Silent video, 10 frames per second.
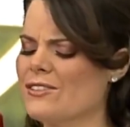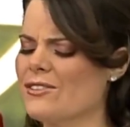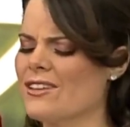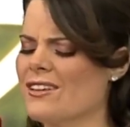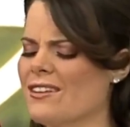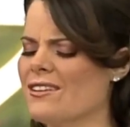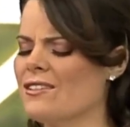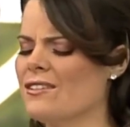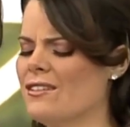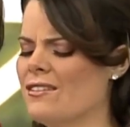mesmo
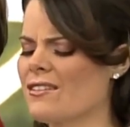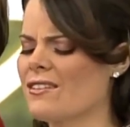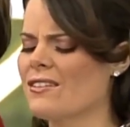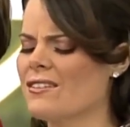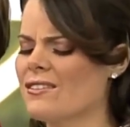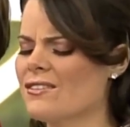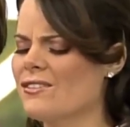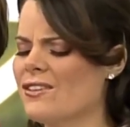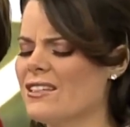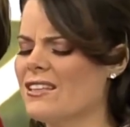opere,
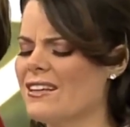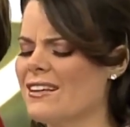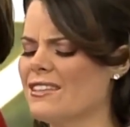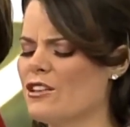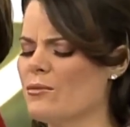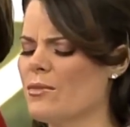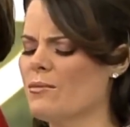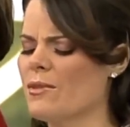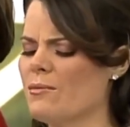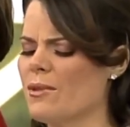e o Senhor
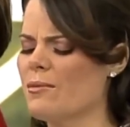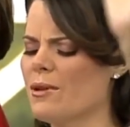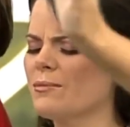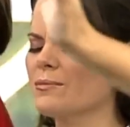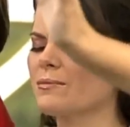intervenha,